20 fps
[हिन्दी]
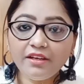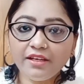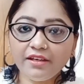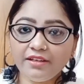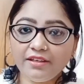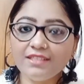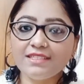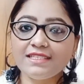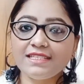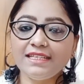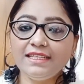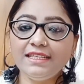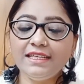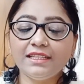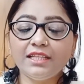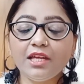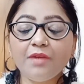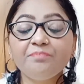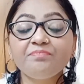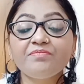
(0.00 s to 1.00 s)
इयर
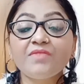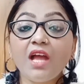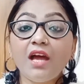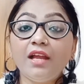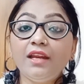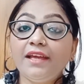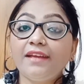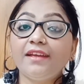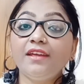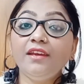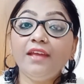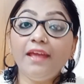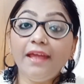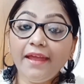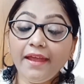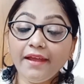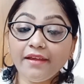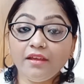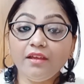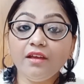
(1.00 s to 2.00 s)
लिए थे लेकिन
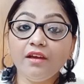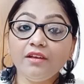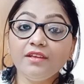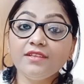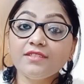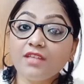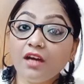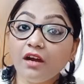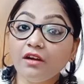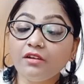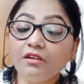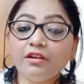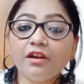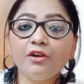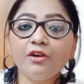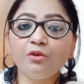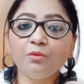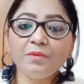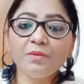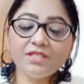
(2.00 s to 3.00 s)
एक इयर रिंग्स
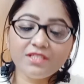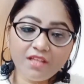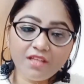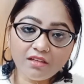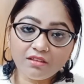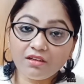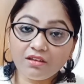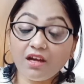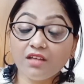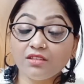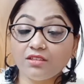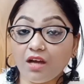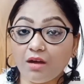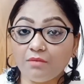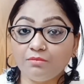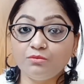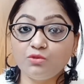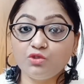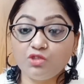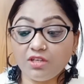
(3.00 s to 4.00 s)
हंड्रेड रुपीज़ था का
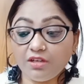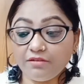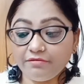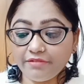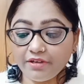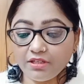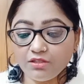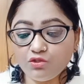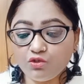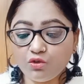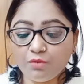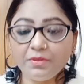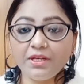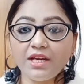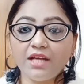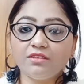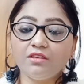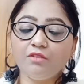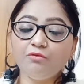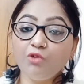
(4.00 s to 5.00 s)
था मुझे वन जो
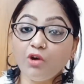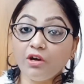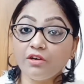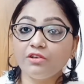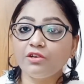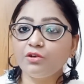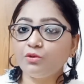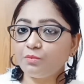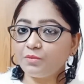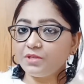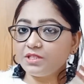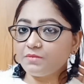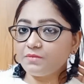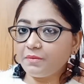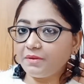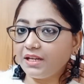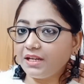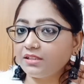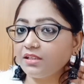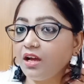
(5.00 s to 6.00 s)
मिला था वो हंड्रेड रुपीज़ में
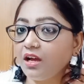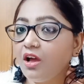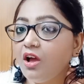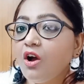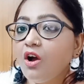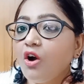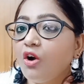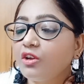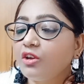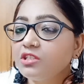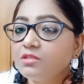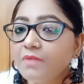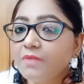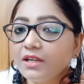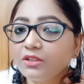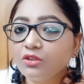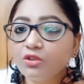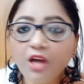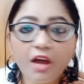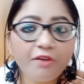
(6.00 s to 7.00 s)
मिला था और इस
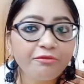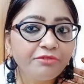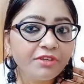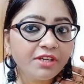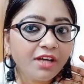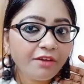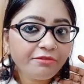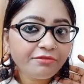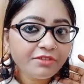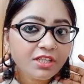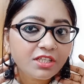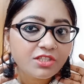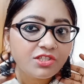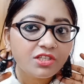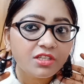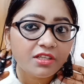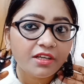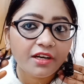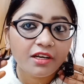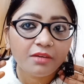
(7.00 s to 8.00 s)
बार तो काफ़ी काफ़ी
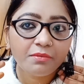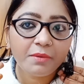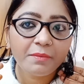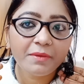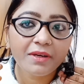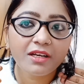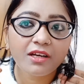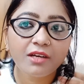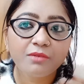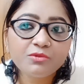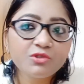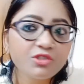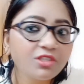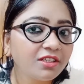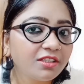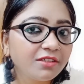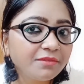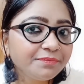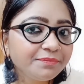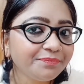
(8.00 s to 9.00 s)
अच्छी रेट में मिल गए मुझे
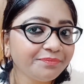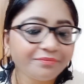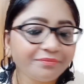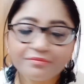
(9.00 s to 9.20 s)
ये